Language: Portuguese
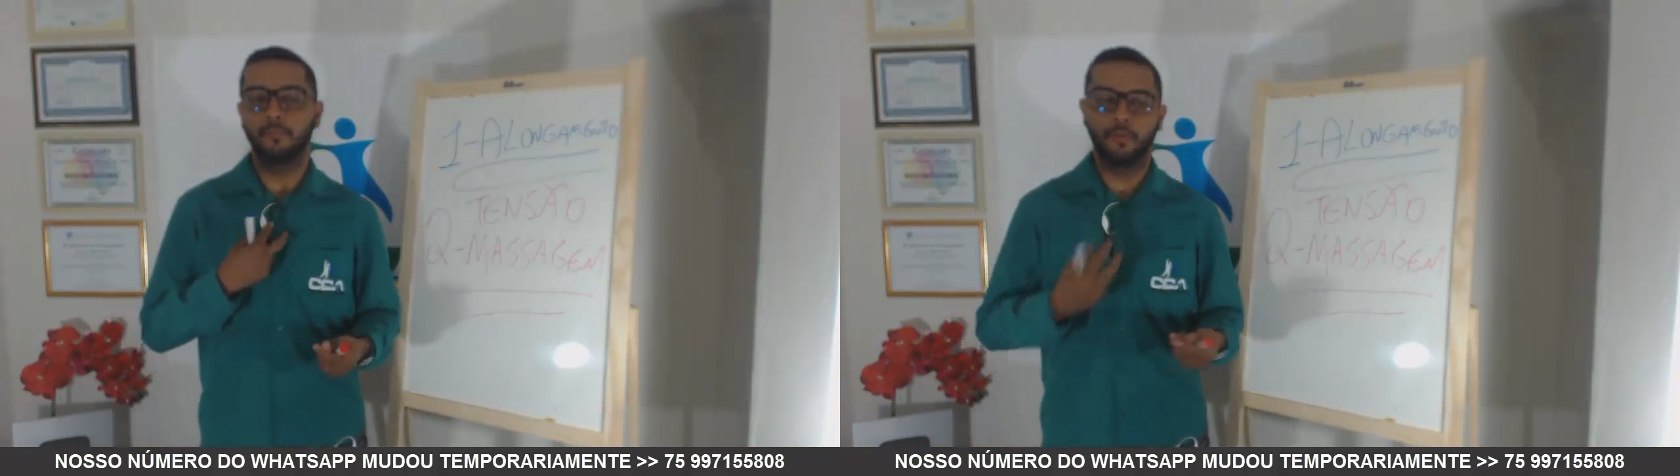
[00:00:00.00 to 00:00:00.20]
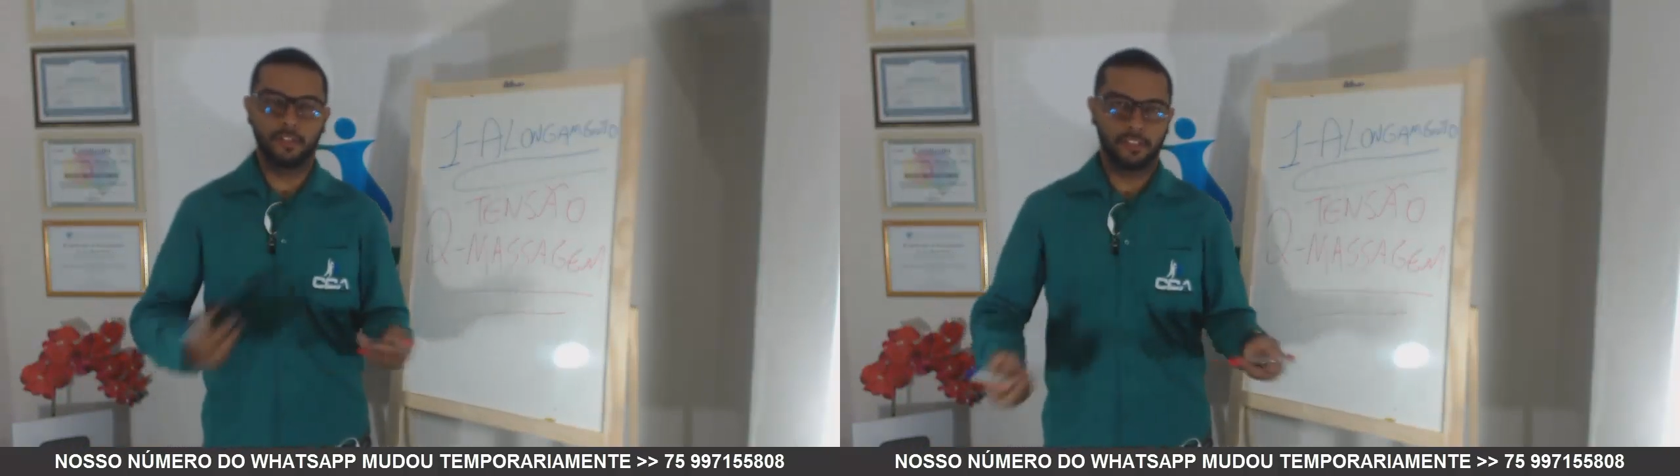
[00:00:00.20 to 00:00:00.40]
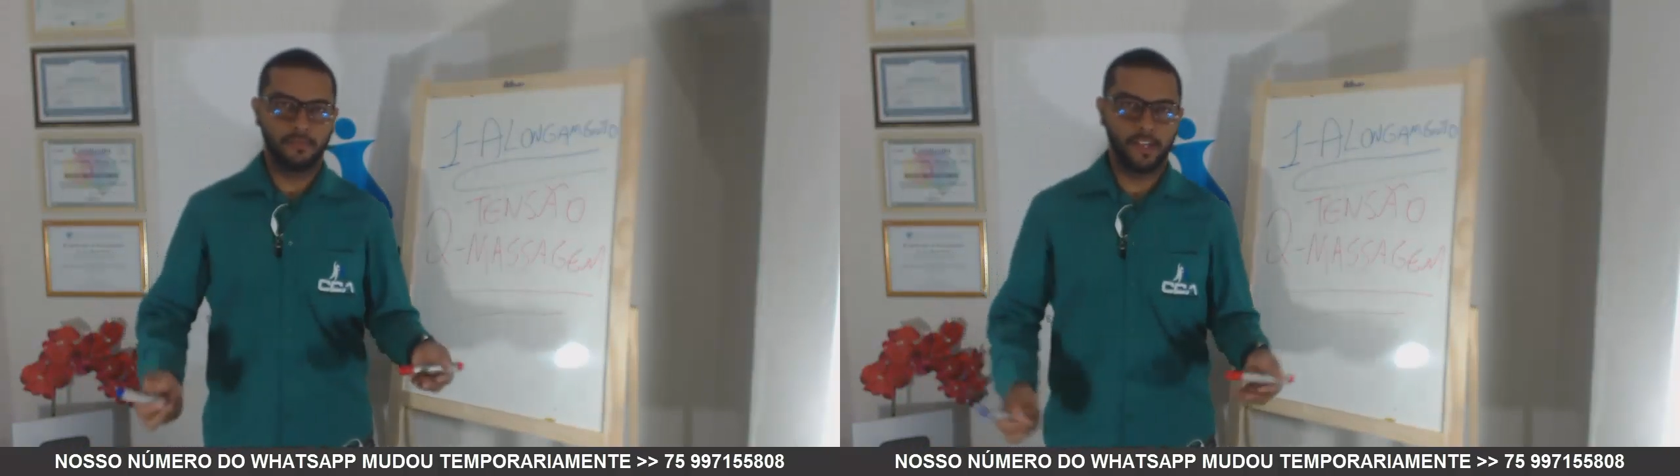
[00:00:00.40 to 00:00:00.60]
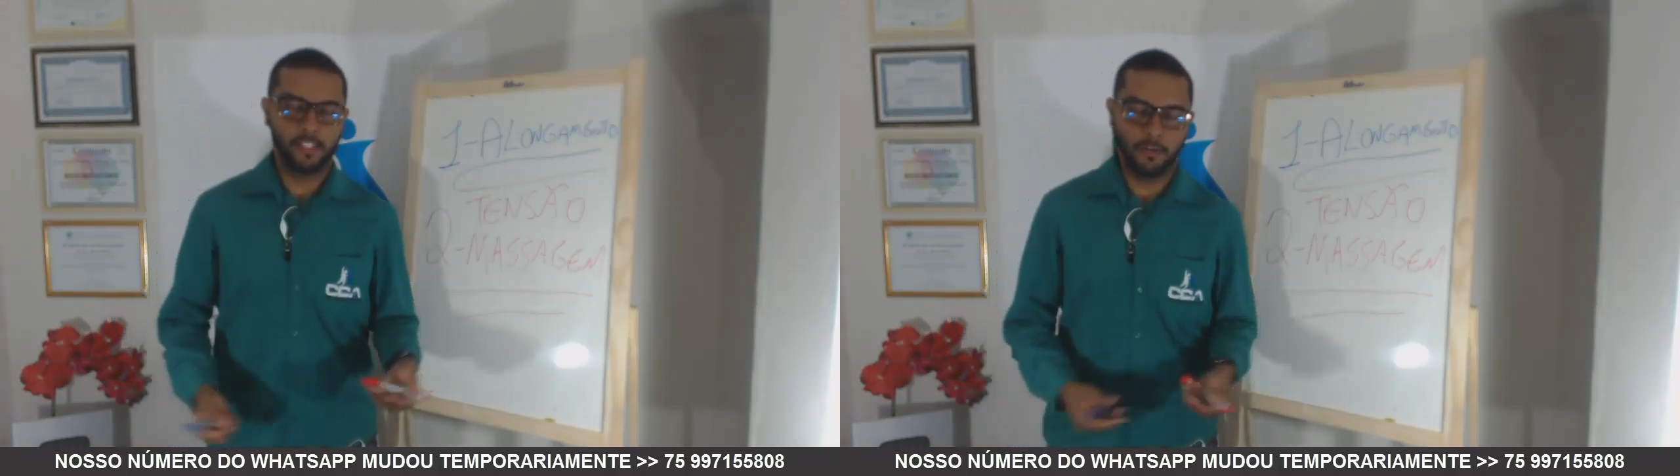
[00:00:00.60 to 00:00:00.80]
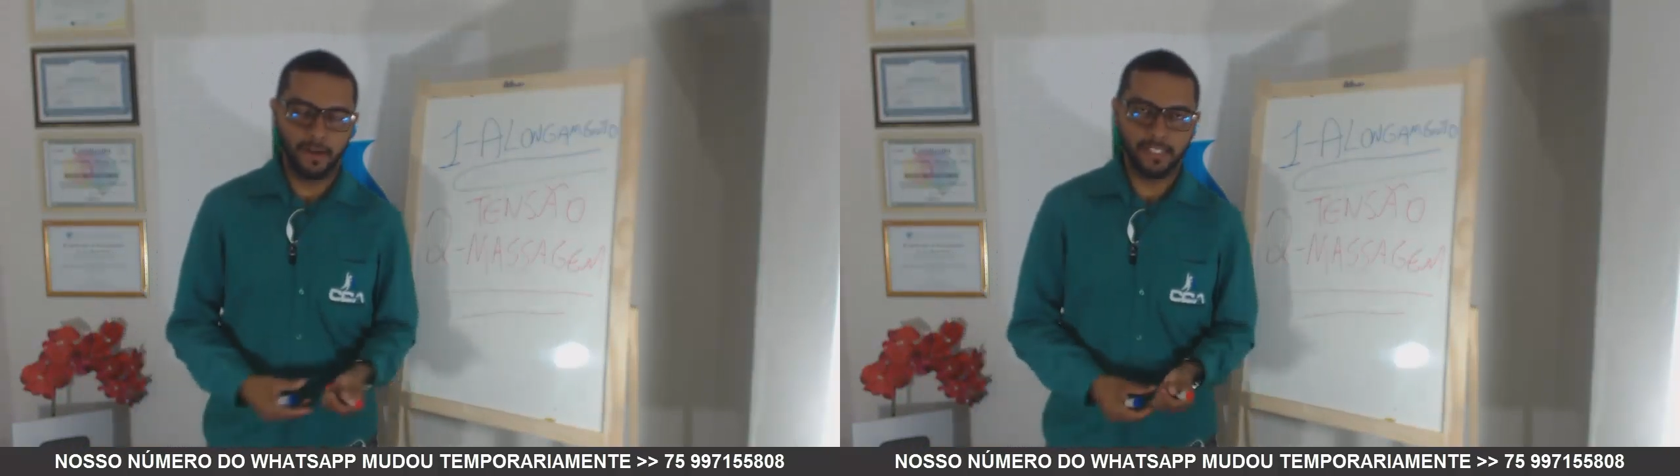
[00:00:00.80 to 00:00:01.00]
pode te
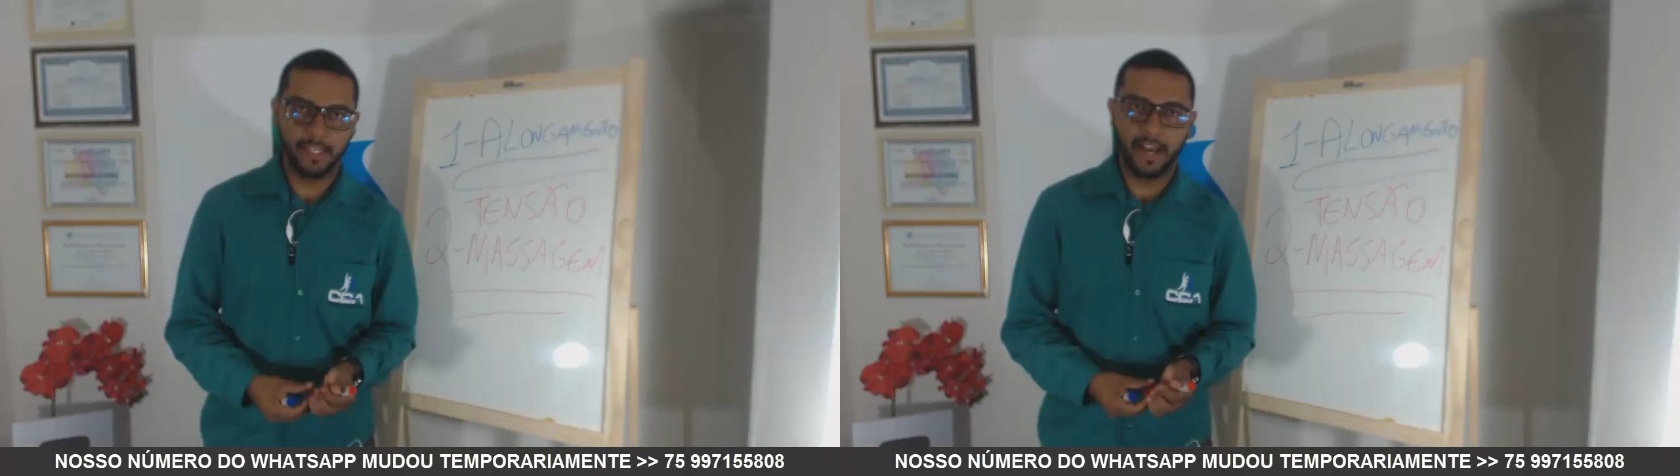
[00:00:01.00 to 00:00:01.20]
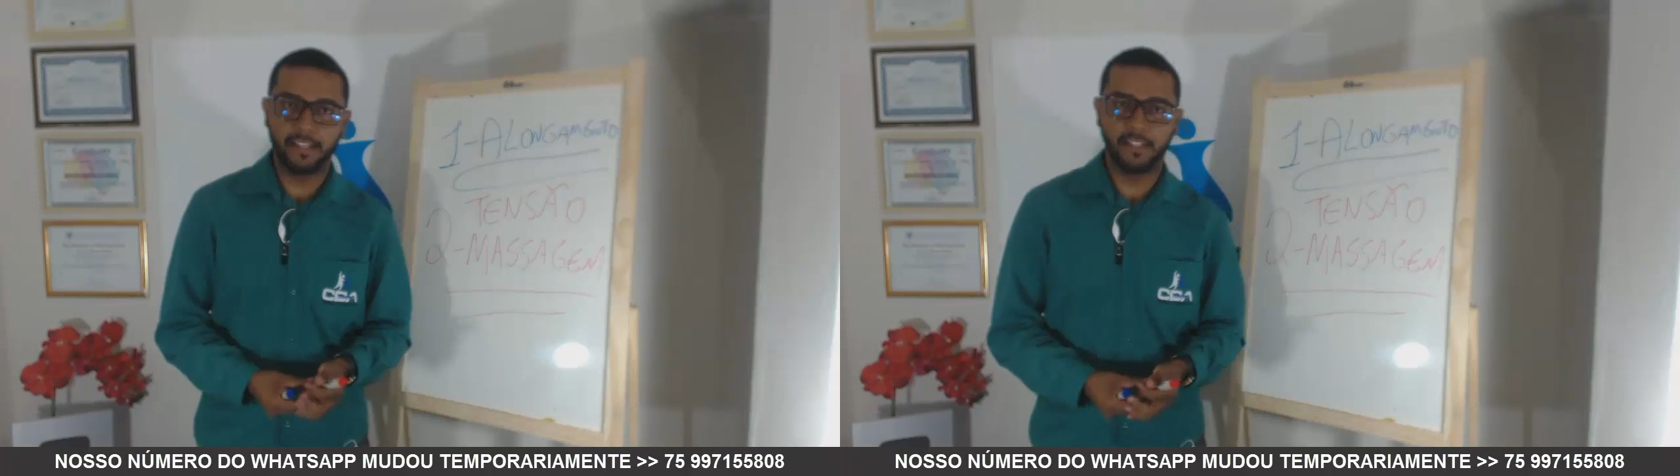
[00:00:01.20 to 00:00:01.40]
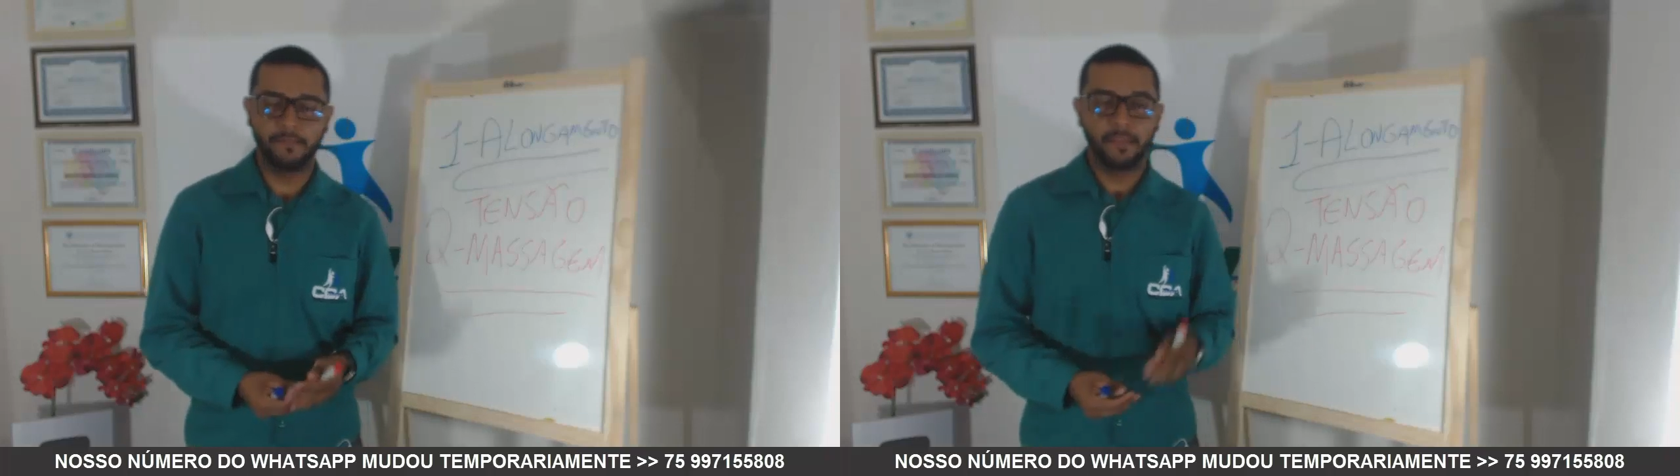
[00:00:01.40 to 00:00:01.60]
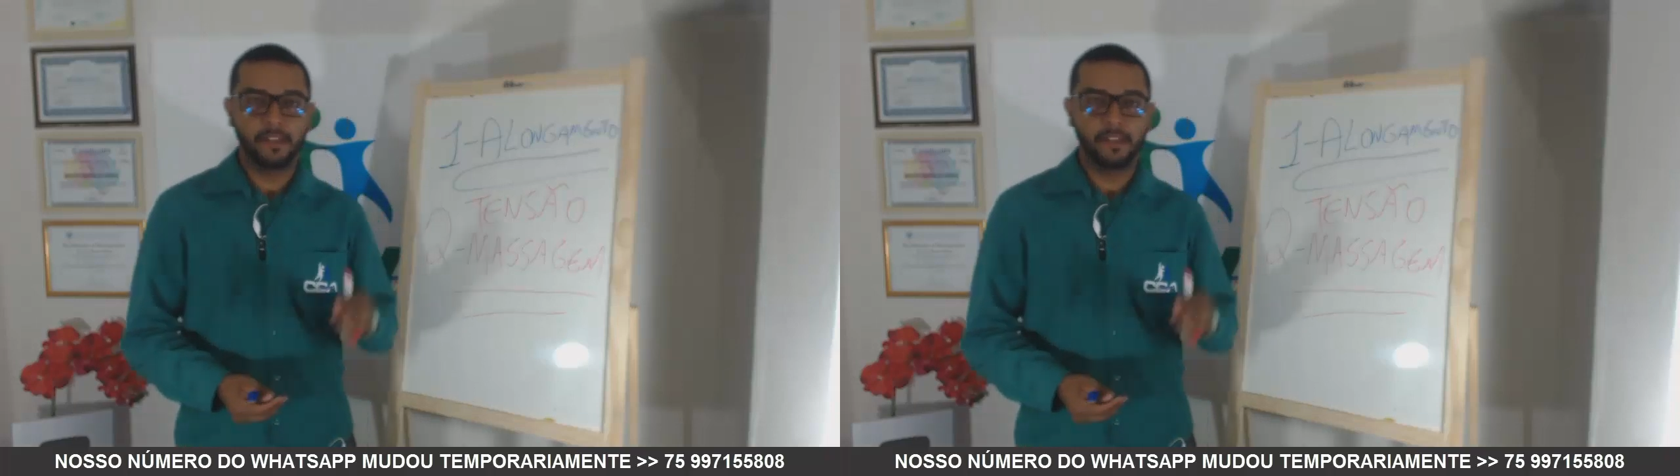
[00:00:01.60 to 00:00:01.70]
fazer uma massagem,